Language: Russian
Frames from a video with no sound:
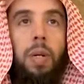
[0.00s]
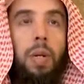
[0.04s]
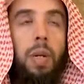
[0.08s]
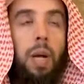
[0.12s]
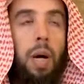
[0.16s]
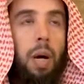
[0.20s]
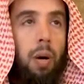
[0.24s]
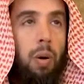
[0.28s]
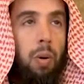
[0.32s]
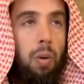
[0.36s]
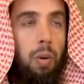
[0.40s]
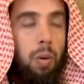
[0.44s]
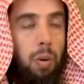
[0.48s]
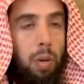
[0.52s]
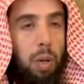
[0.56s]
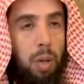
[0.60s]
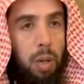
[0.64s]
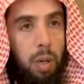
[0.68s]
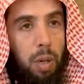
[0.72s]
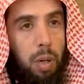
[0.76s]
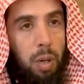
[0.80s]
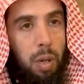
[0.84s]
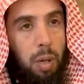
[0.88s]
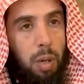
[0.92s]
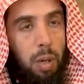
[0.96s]
Мытье
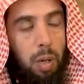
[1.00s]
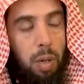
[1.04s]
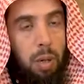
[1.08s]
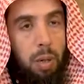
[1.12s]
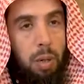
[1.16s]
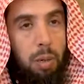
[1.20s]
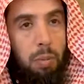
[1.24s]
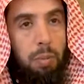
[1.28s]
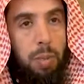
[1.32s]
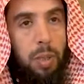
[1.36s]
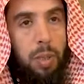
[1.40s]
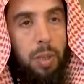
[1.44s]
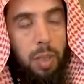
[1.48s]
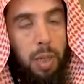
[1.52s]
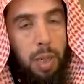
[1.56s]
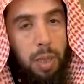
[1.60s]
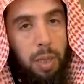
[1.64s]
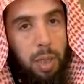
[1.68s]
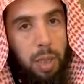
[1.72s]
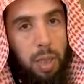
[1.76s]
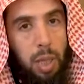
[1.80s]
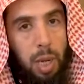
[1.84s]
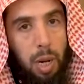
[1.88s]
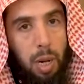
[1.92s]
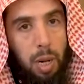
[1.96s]
волос при совершении
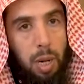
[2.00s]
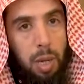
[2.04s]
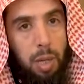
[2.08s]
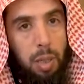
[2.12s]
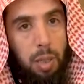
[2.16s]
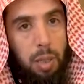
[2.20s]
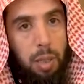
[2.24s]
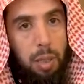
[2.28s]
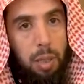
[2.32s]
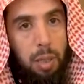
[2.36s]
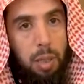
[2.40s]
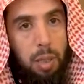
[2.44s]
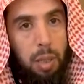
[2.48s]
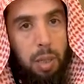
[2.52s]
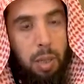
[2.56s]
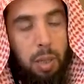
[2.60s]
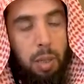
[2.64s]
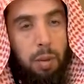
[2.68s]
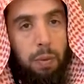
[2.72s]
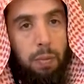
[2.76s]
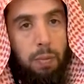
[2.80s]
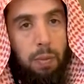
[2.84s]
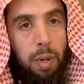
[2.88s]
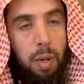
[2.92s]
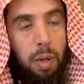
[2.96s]
большого омовения
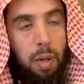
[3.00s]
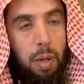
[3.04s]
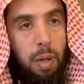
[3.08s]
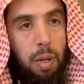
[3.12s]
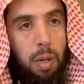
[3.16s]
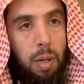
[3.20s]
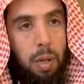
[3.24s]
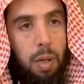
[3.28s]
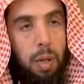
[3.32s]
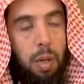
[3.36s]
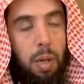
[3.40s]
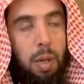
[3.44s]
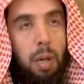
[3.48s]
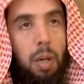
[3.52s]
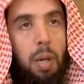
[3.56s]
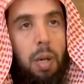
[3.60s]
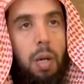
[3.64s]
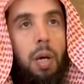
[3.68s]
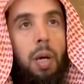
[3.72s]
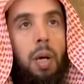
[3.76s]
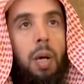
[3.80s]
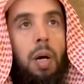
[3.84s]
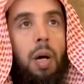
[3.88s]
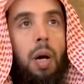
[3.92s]
является обязательным.